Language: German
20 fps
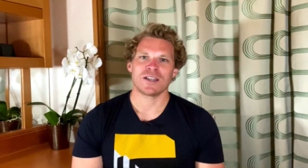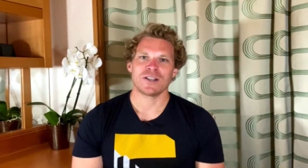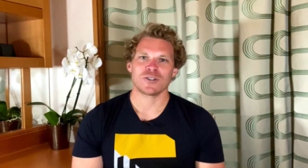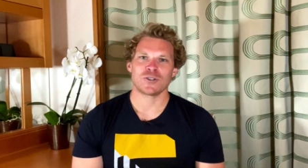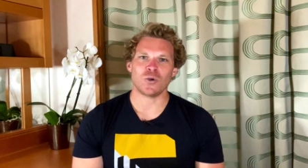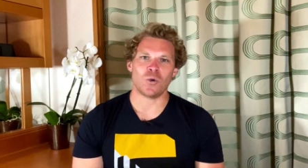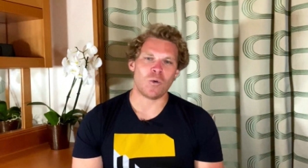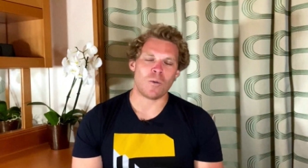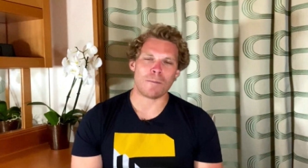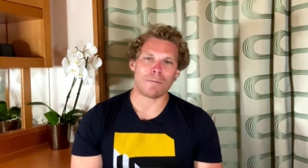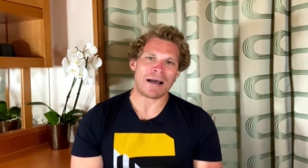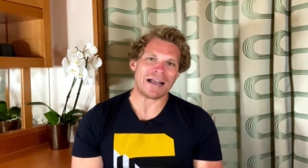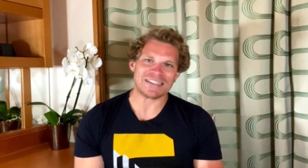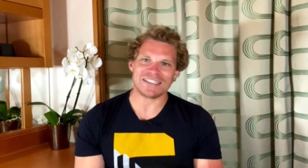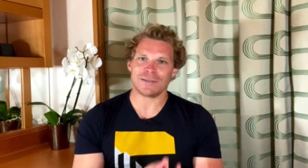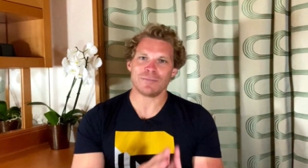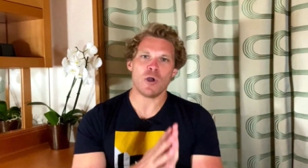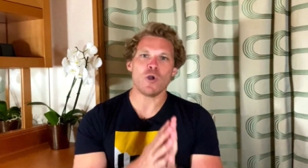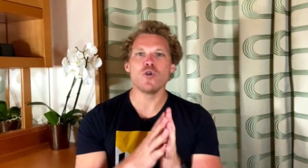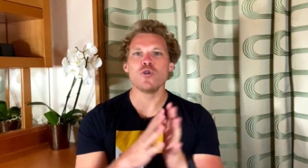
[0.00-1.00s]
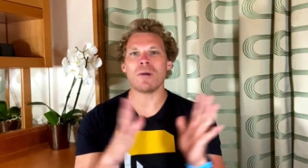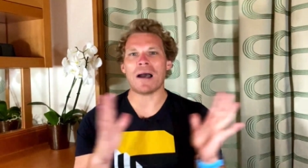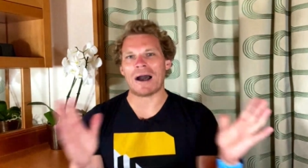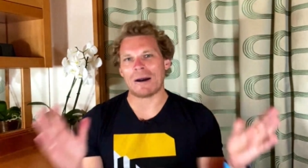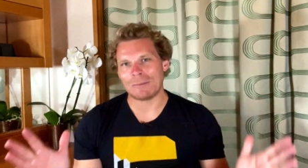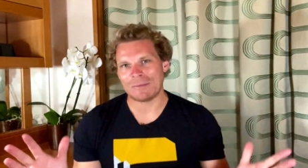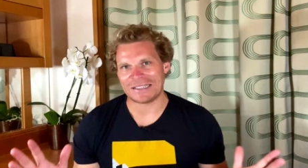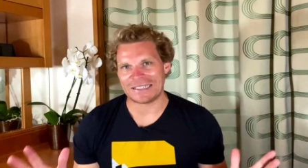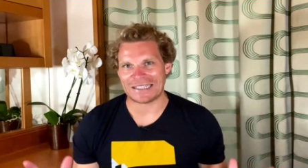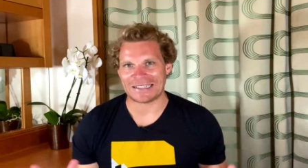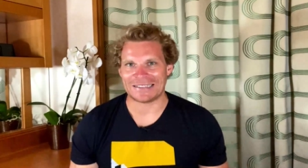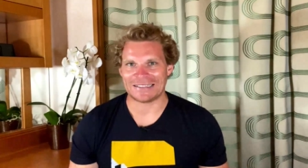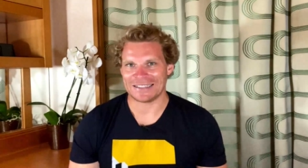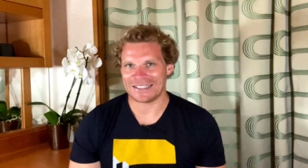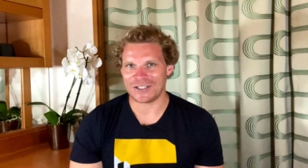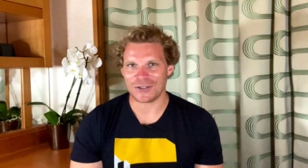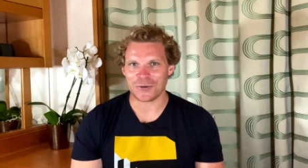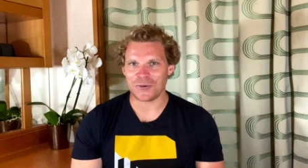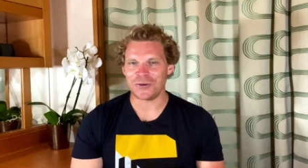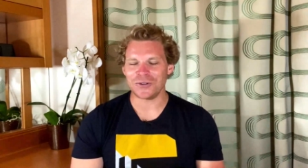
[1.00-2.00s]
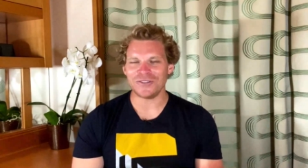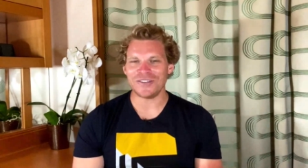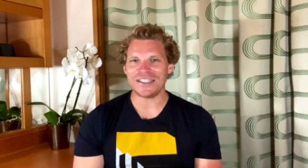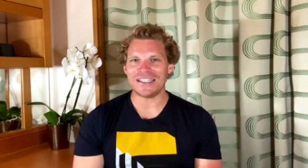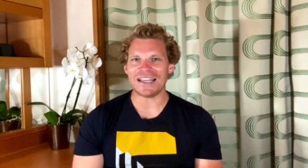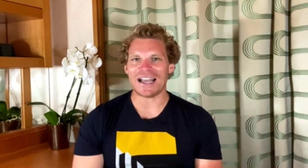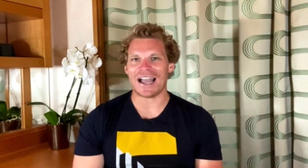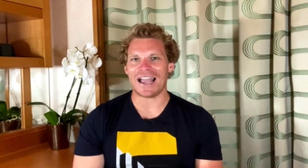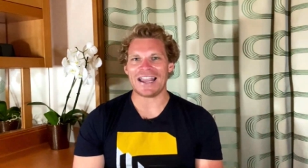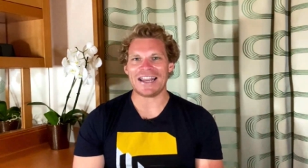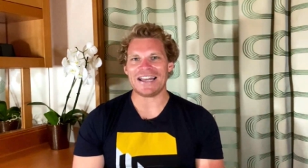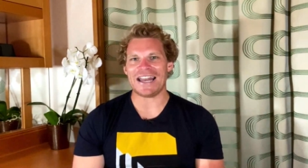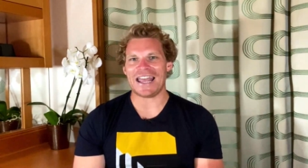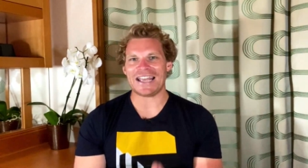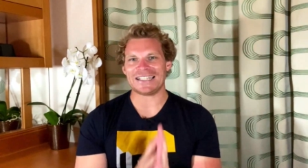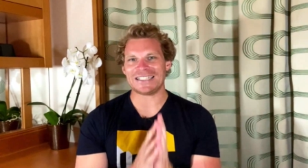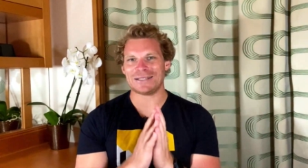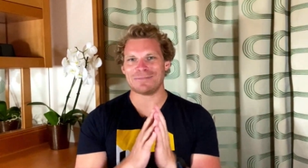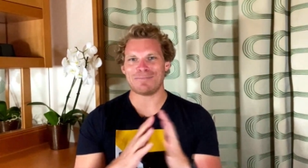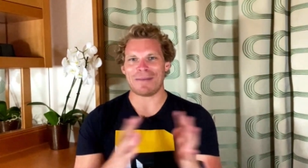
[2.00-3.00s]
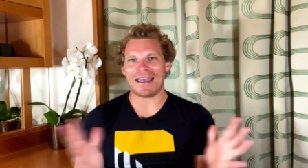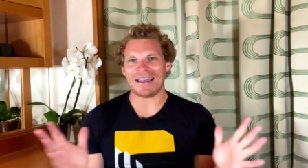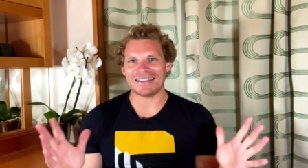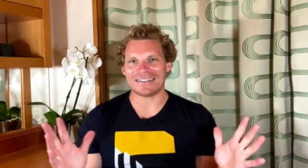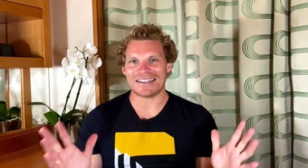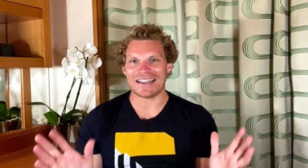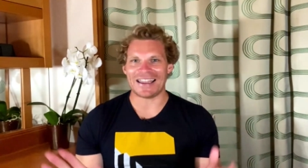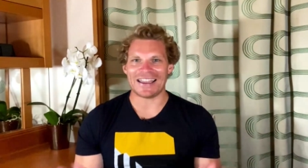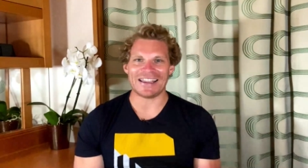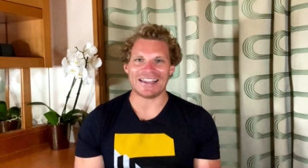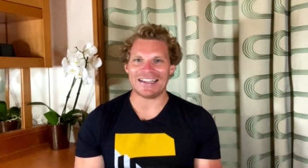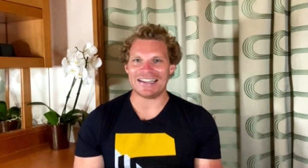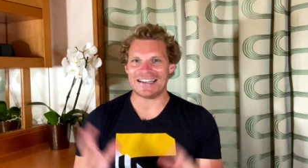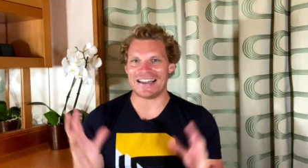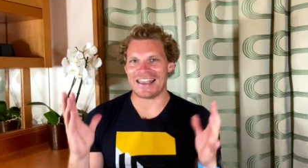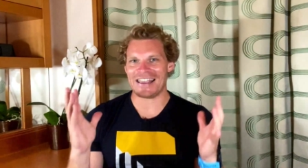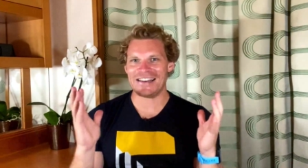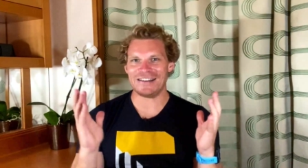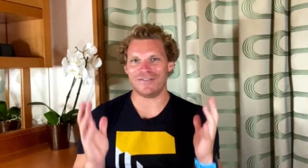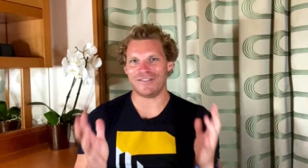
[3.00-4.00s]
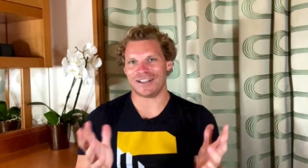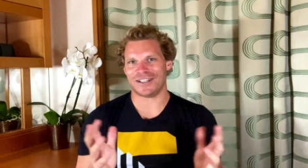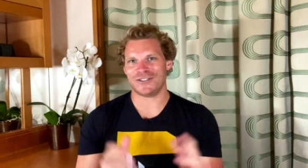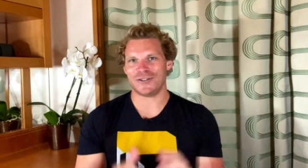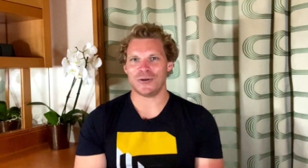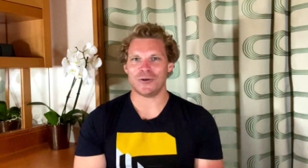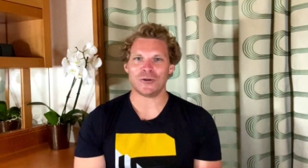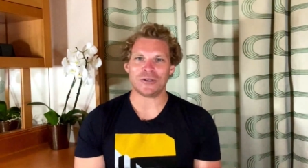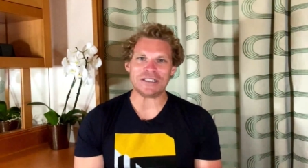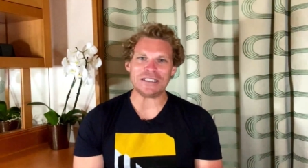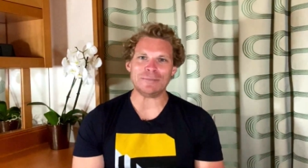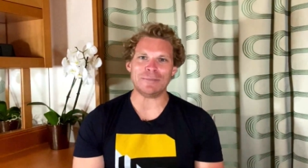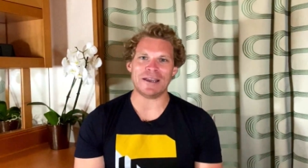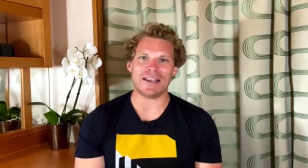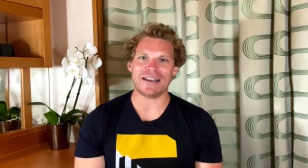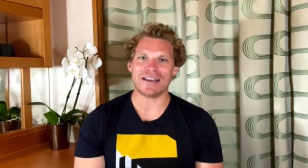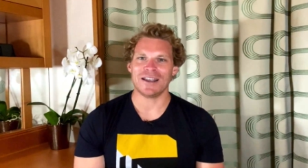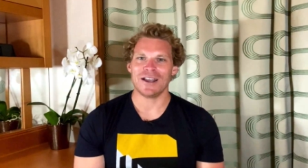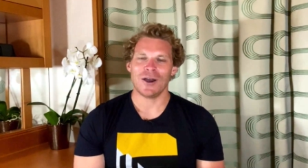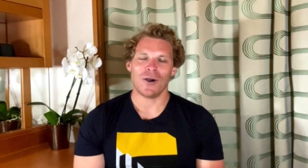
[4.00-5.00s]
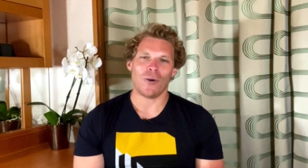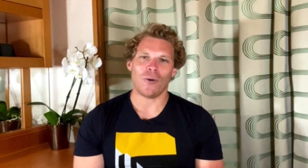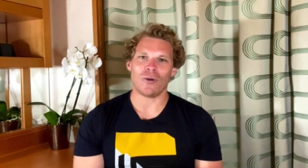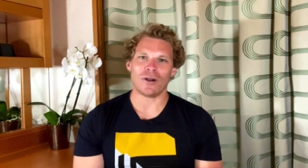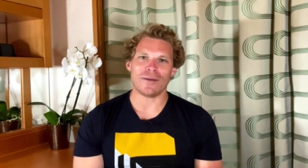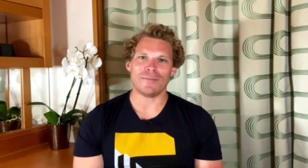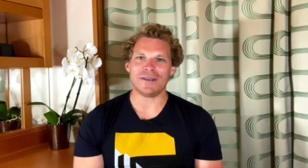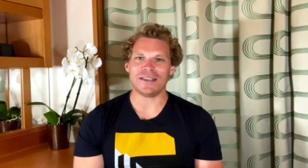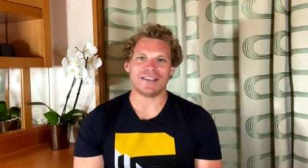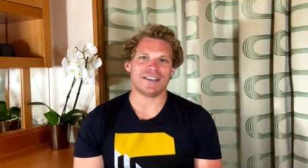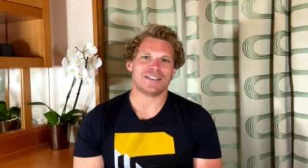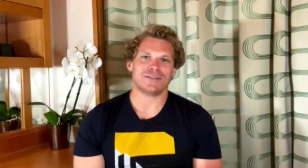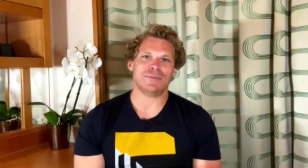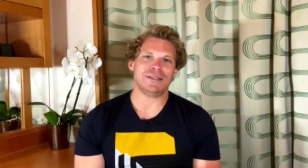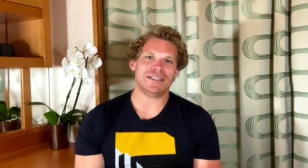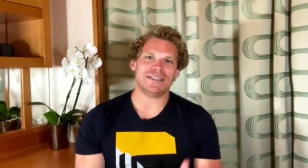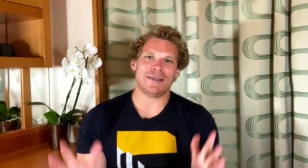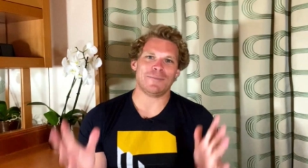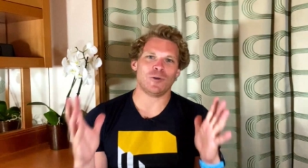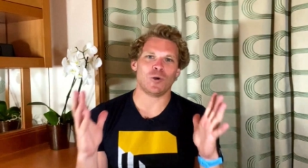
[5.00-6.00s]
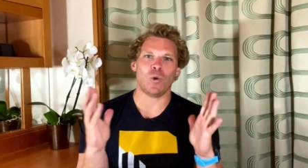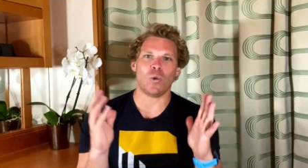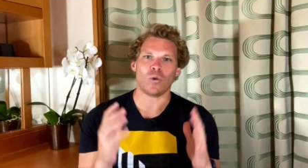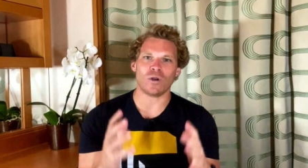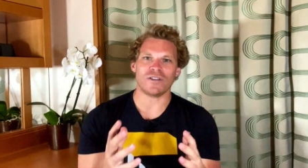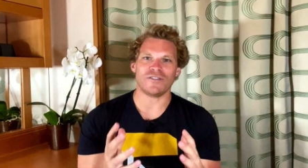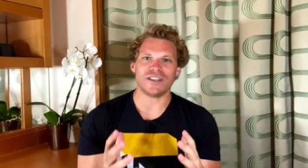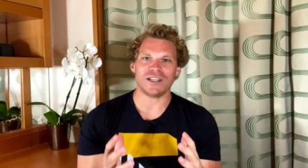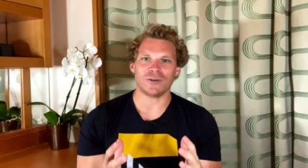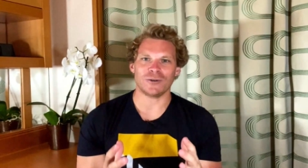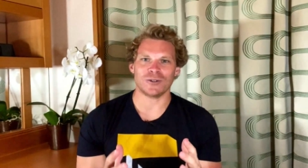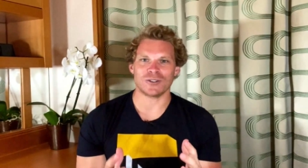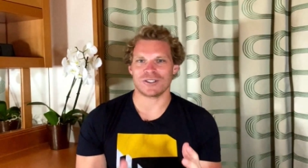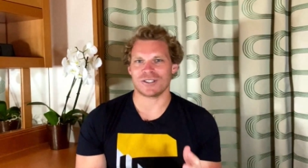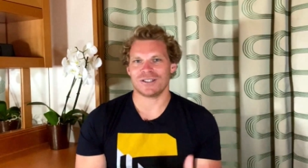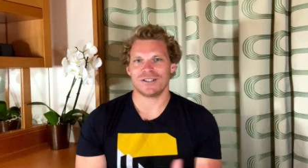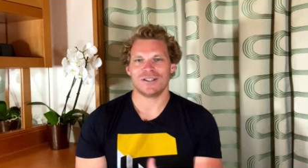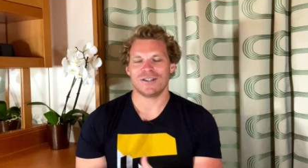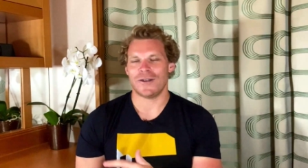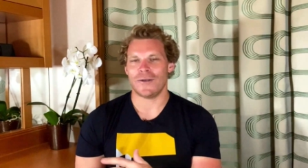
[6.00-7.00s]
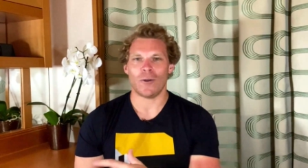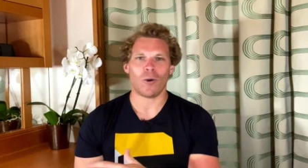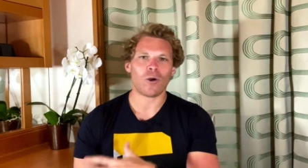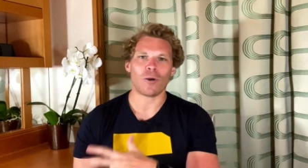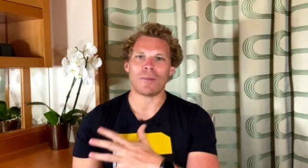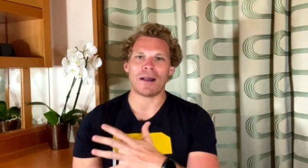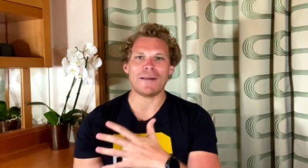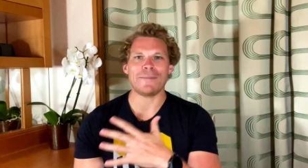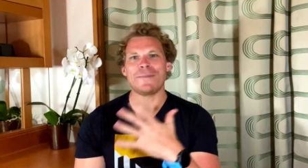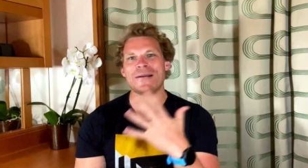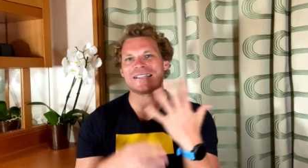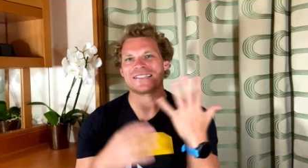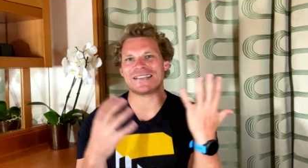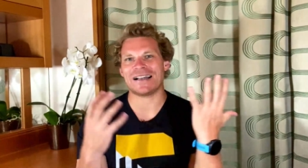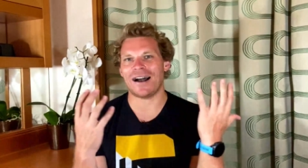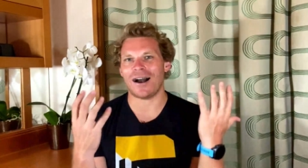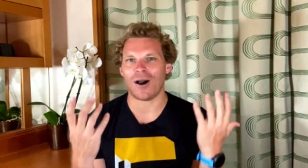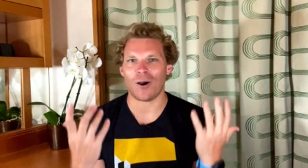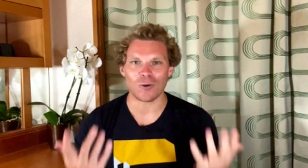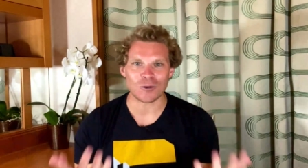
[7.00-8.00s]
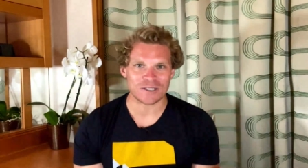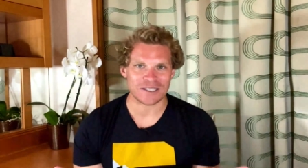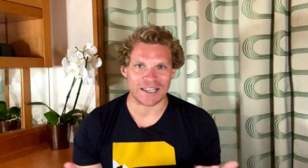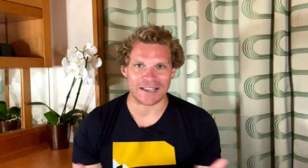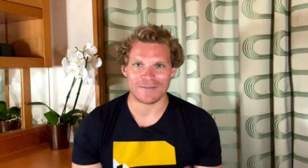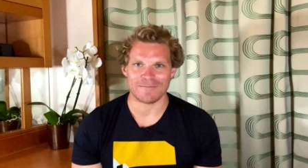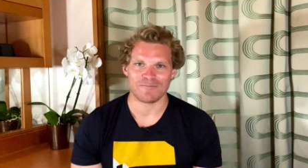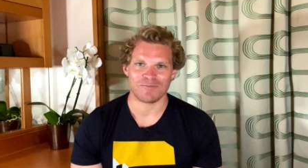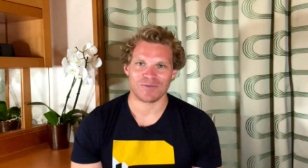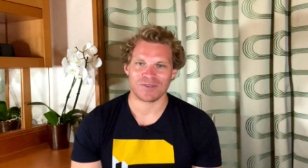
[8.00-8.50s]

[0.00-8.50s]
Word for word: so maße ich mir überhaupt nicht an, dass ich irgendwie ein Experte in Infektiologie bin oder mich jetzt mit dem Coronavirus nochmal besser auskenne.